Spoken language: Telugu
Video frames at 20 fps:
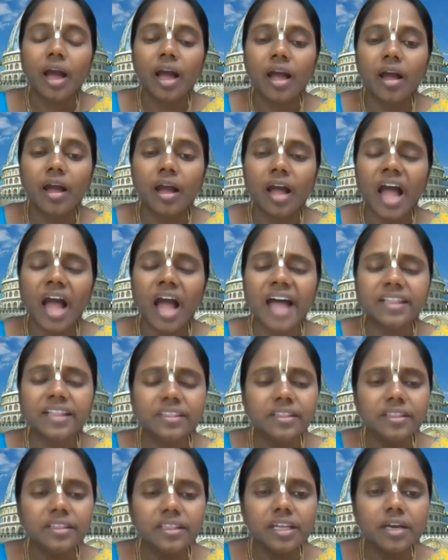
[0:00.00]
ఆ
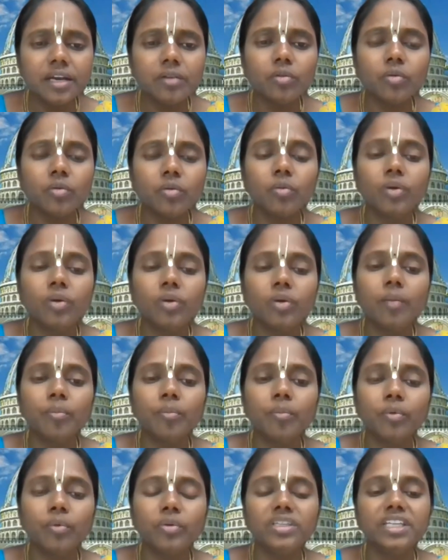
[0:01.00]
అందరూ కూడా
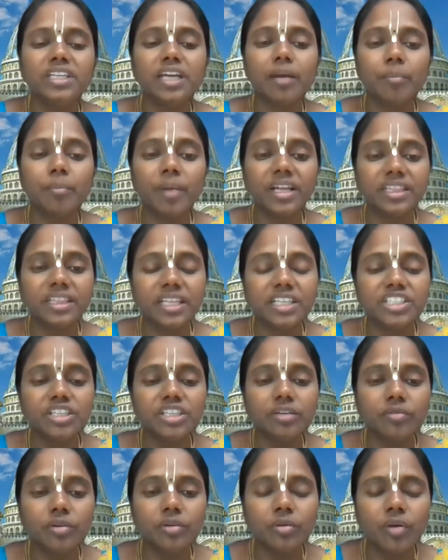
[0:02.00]
పూర్తిగా బద్ధ
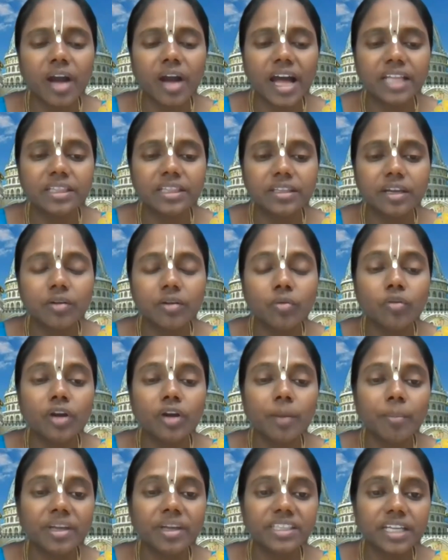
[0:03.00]
జీవులు అందరూ
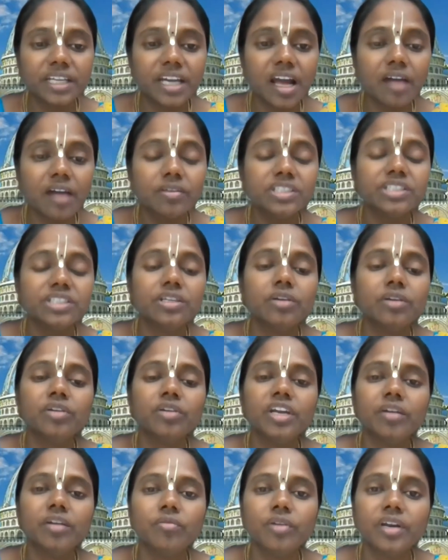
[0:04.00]
కూడా
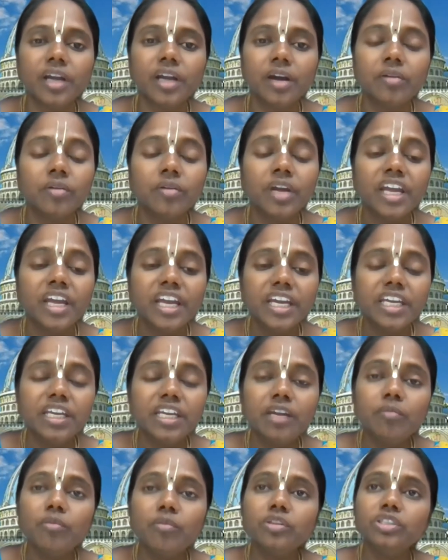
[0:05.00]
పతనావస్థలోనే ఉన్నారు
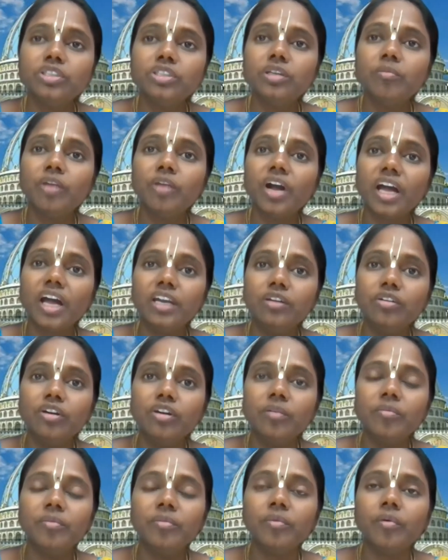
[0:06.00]
ఈ మొత్తం
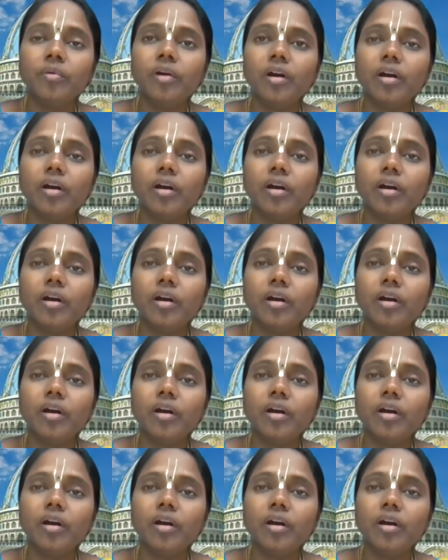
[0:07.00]
కలియుగం